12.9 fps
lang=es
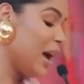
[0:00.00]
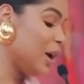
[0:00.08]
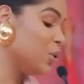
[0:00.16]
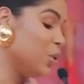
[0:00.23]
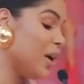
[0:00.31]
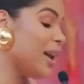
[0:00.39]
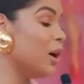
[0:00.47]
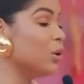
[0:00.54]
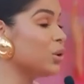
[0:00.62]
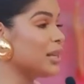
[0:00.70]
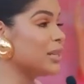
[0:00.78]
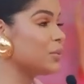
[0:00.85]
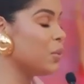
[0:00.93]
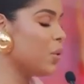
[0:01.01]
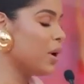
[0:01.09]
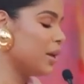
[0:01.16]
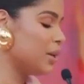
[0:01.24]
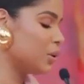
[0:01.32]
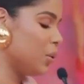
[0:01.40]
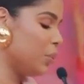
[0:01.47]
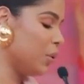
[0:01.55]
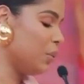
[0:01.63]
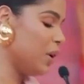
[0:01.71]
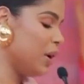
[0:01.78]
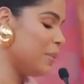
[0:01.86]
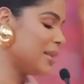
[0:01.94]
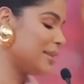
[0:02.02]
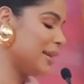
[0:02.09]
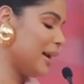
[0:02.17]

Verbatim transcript: ayudar a otras mujeres con problemas